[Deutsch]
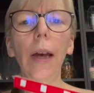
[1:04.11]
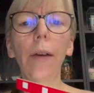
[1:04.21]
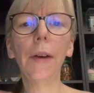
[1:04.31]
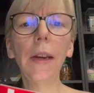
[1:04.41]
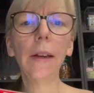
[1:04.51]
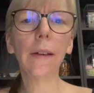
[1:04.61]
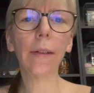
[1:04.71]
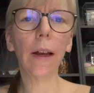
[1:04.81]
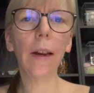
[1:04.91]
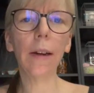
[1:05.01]
Wenn ich
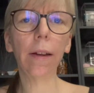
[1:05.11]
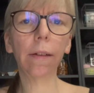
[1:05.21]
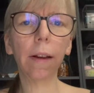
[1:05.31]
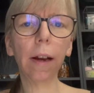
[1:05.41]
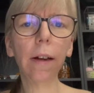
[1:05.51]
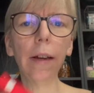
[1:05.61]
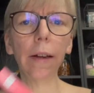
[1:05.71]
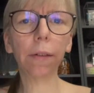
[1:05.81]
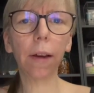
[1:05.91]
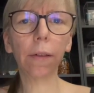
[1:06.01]
jetzt allerdings lange
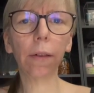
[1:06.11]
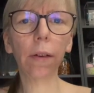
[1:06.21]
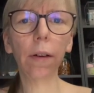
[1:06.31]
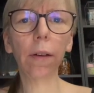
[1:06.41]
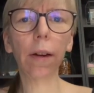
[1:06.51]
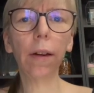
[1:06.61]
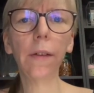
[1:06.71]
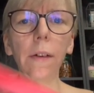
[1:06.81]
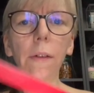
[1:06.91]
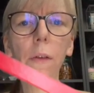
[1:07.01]
nichts esse, dann
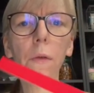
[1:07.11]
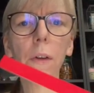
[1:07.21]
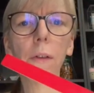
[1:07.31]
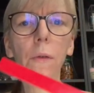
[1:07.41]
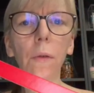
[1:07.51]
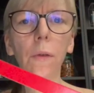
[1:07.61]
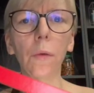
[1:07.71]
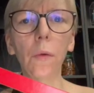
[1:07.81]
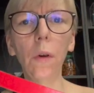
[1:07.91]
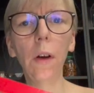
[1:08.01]
ist die Situation
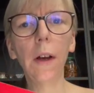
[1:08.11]
so,